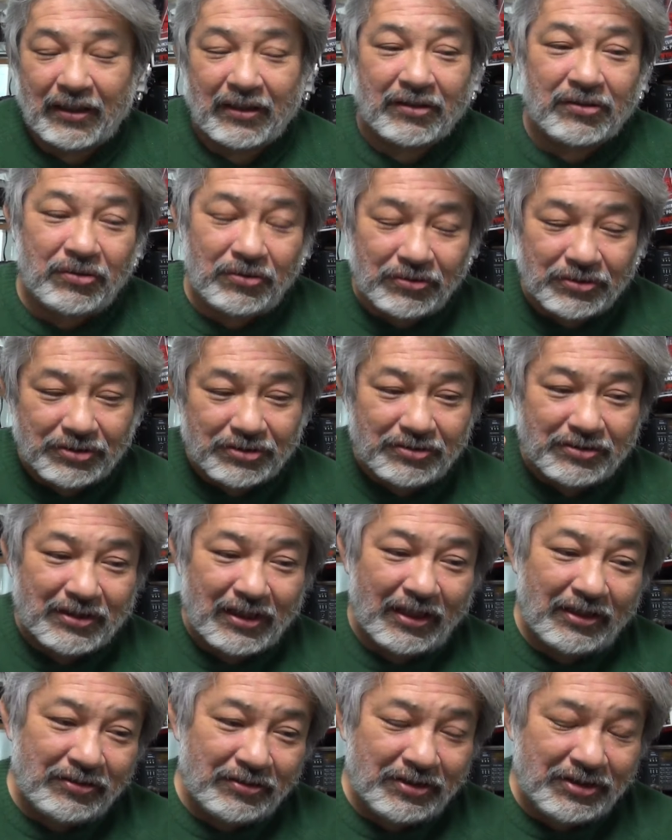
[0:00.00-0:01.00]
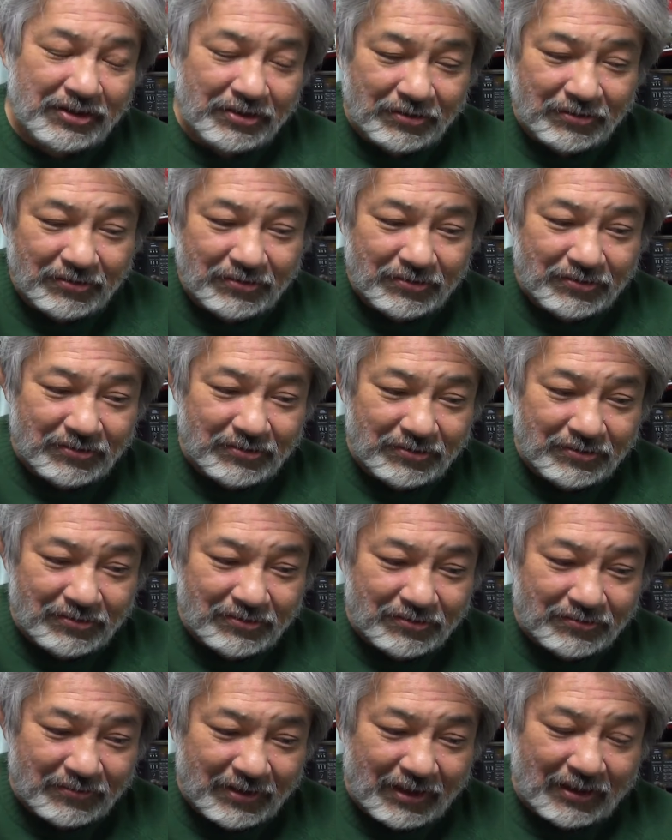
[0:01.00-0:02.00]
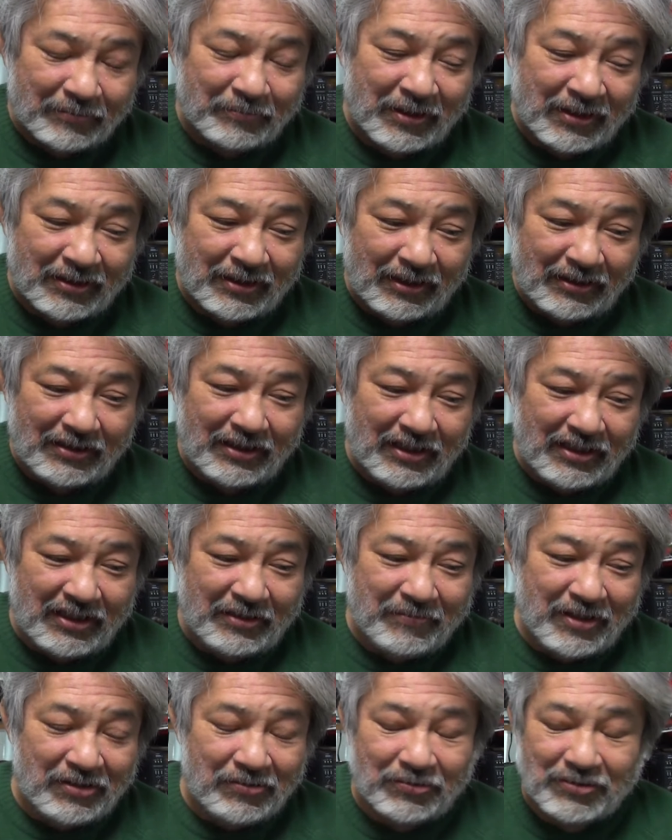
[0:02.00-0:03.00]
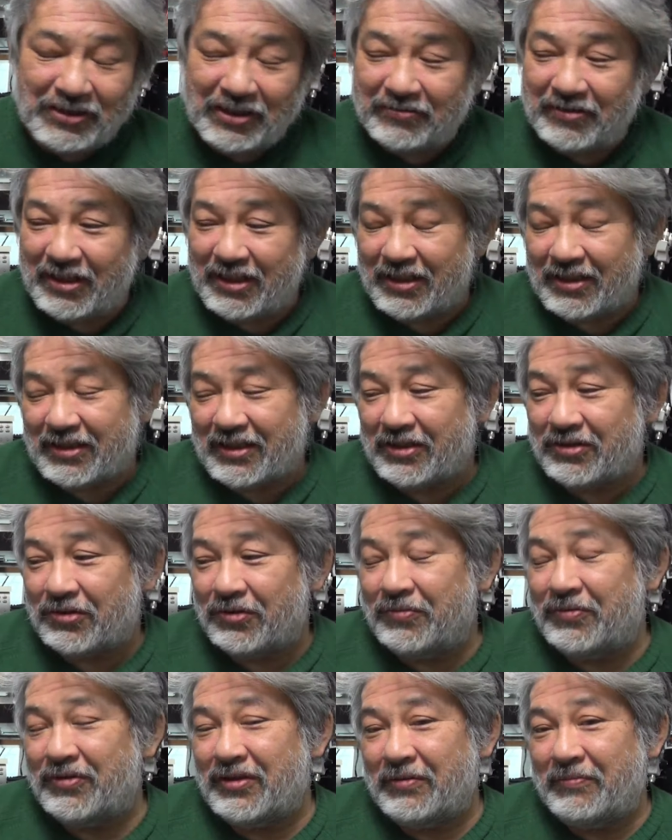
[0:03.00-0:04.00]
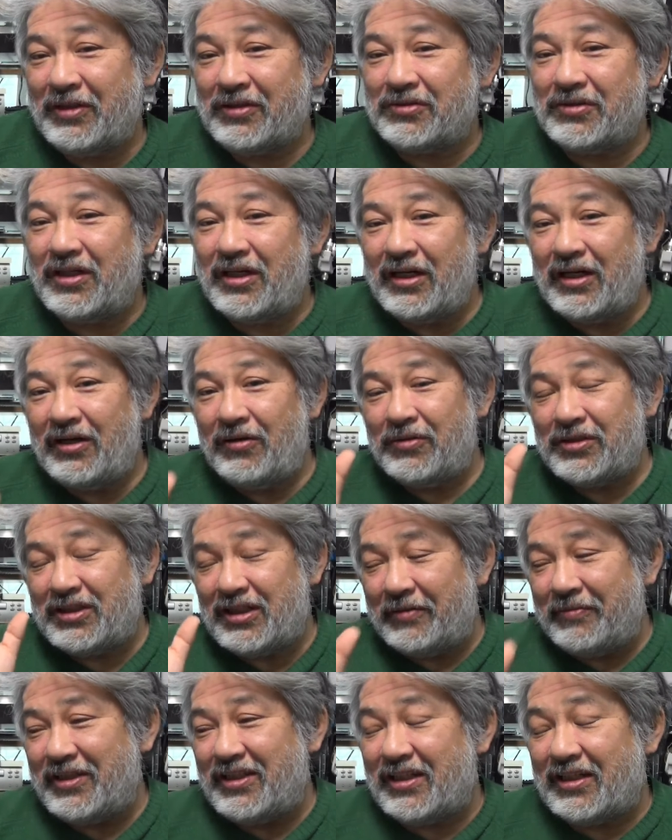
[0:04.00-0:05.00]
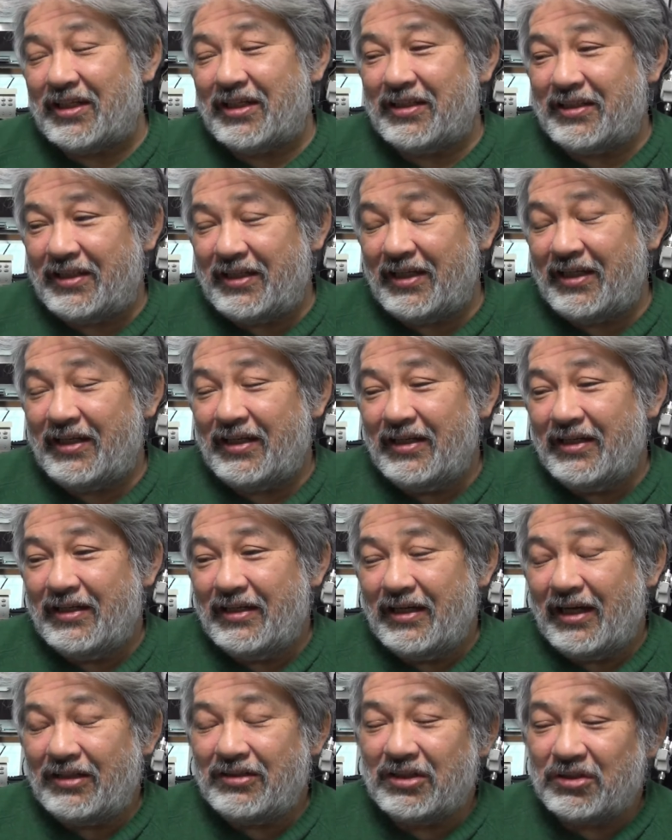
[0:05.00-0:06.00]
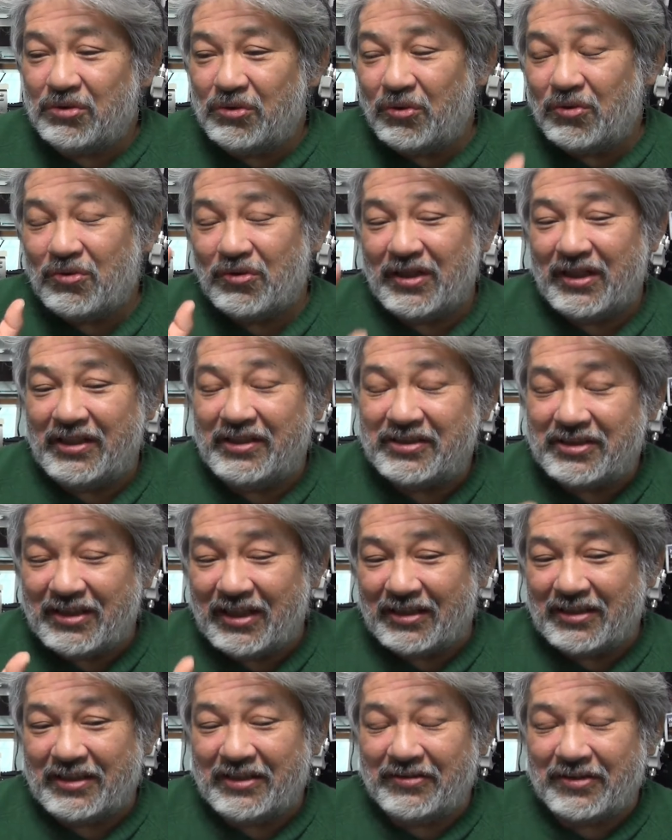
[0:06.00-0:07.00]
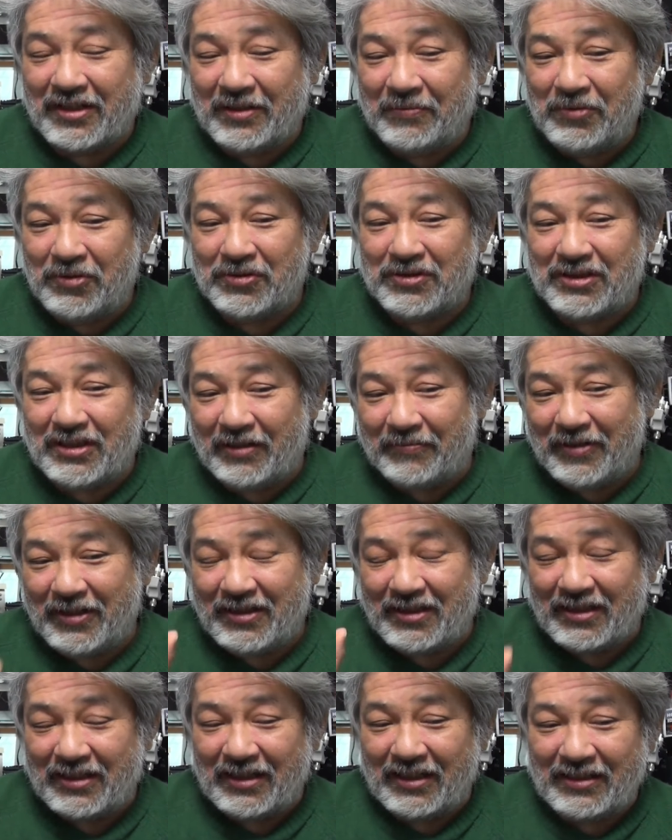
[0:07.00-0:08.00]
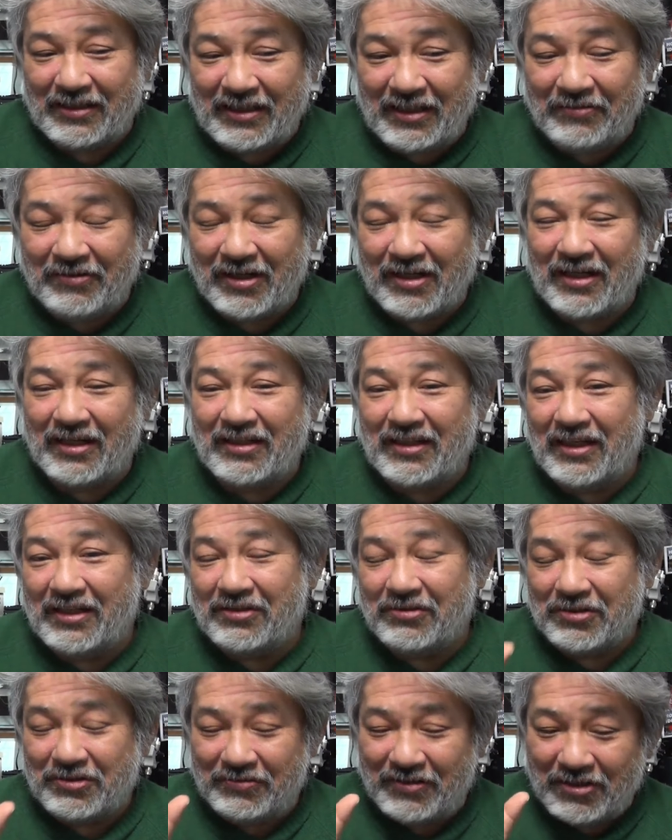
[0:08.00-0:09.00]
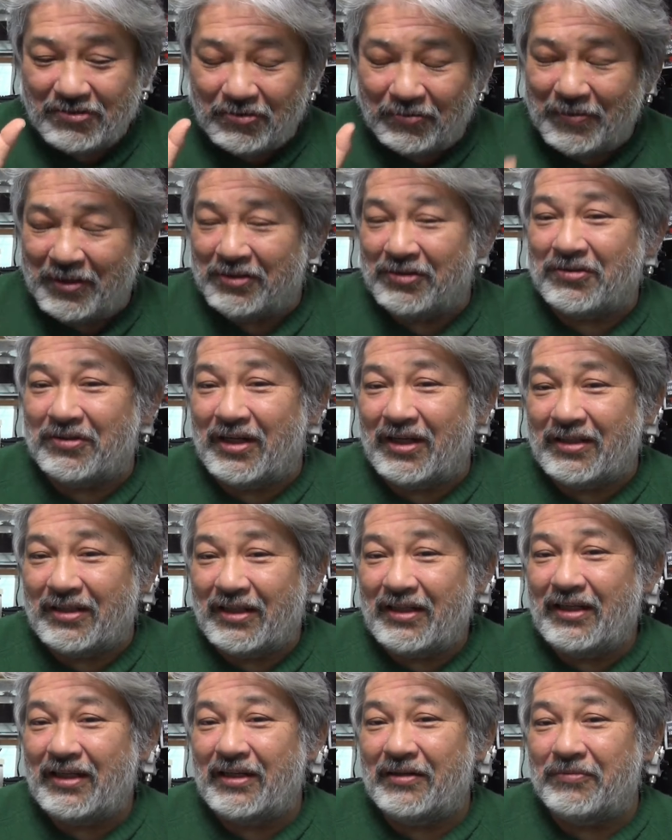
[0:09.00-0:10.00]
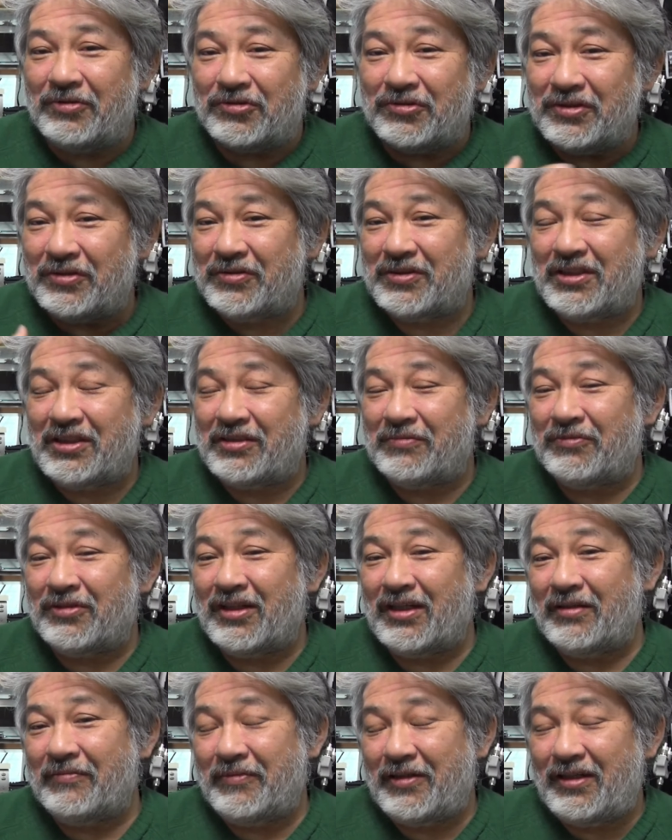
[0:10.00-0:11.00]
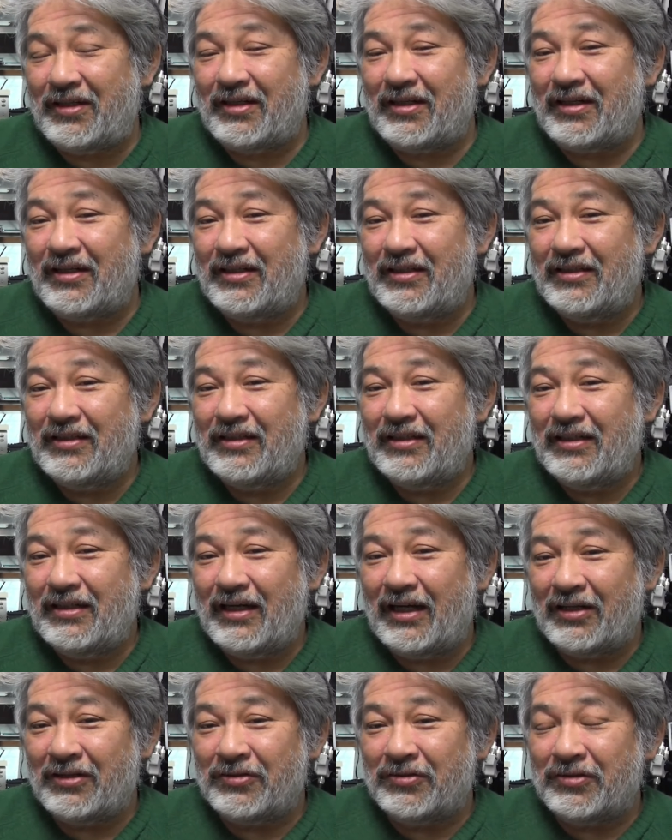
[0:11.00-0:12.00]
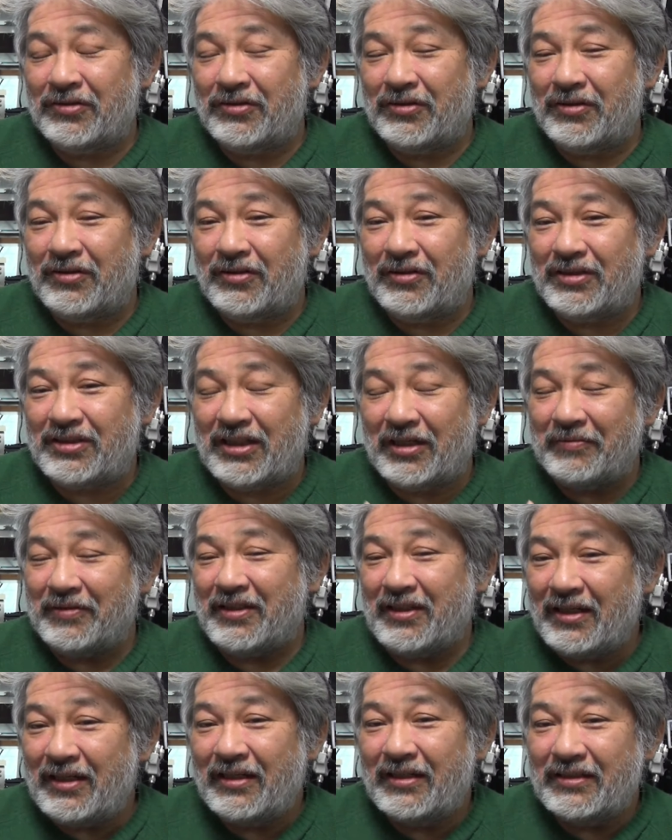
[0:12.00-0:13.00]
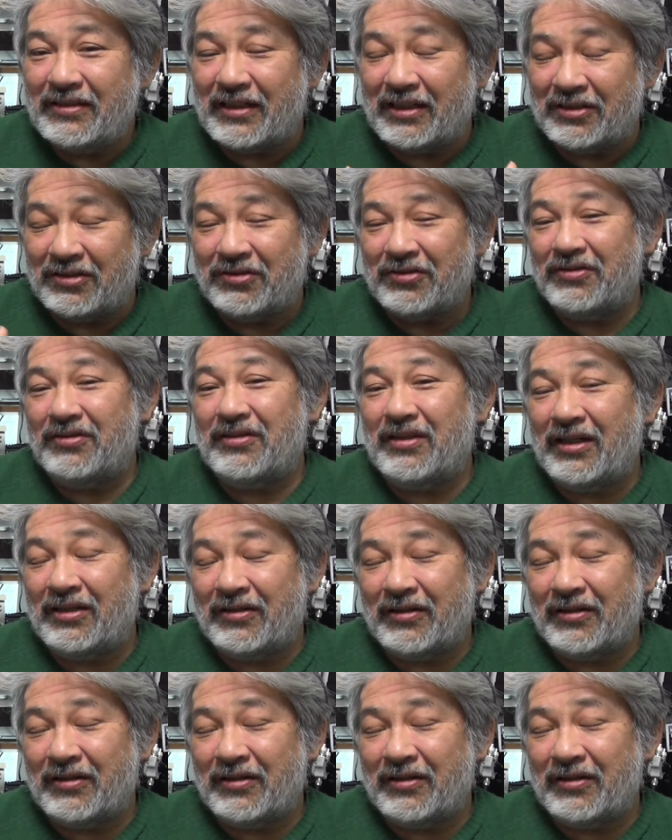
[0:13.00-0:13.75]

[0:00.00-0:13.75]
講習会の費用は、まあ、大体2万5千ぐらいだったと思うんで、まあ、それはお調べいただいて、あとはどこでいつやってるかもお調べいただいて、わかんない時はコメント欄で僕に教えてもらえば、あの、調べてね、ちゃんと、あの、